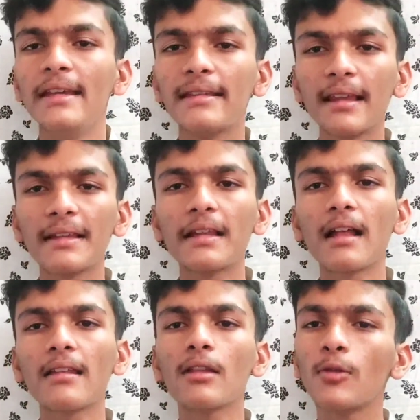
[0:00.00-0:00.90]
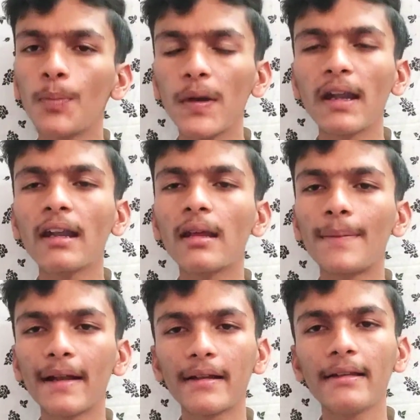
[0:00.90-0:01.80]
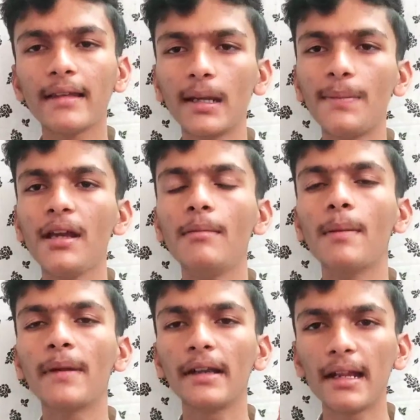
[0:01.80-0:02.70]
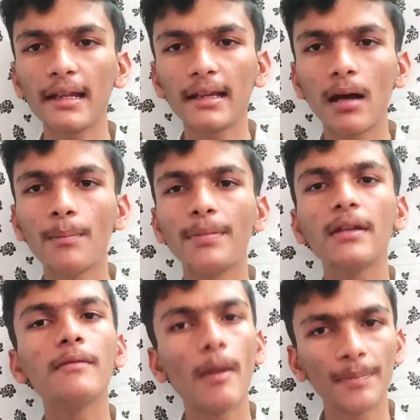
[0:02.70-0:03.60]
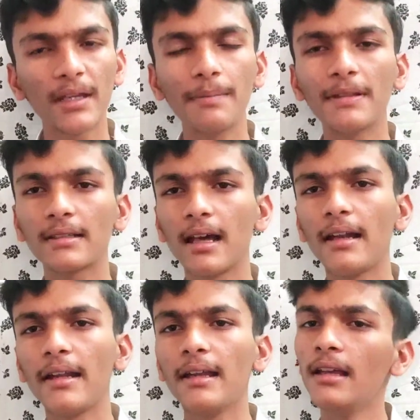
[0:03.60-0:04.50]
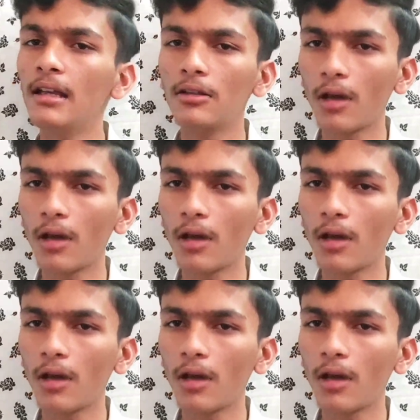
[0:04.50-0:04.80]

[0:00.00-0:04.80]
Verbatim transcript: इसके साथ साथ सुपर नीट के प्रैक्टिस सेट भी हम अपने टेलीग्राम पे वेबसाइट पे चला रहे हैं